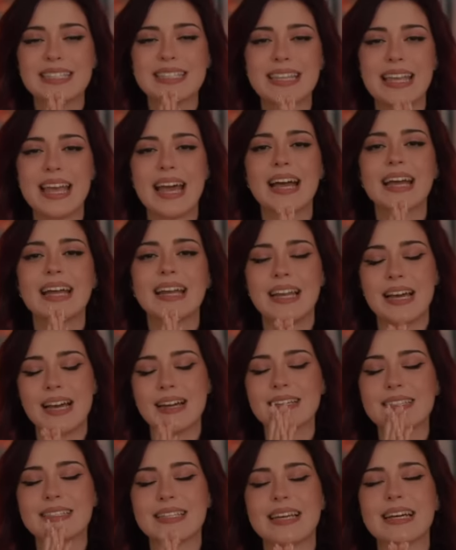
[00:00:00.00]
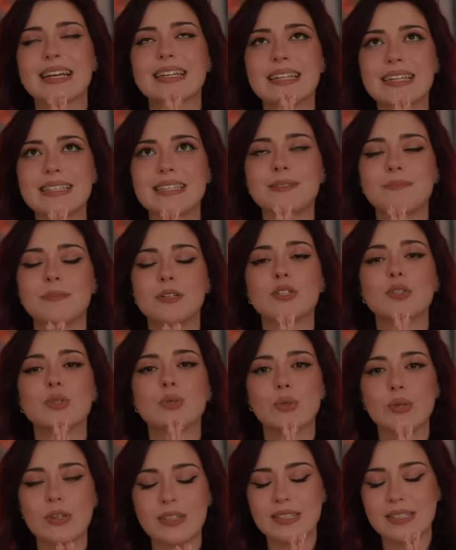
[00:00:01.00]
sehr klar gesagt, dass ich mich
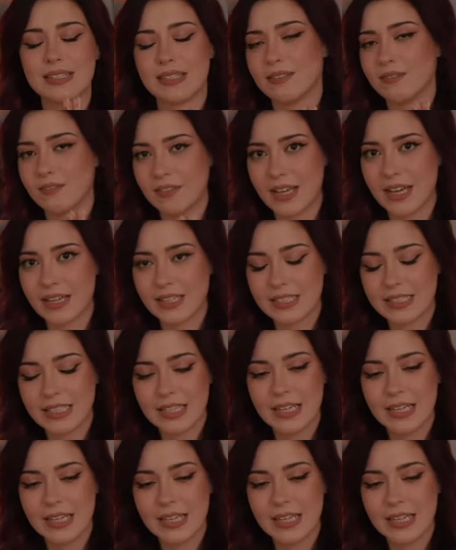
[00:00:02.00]
zurückziehen werde.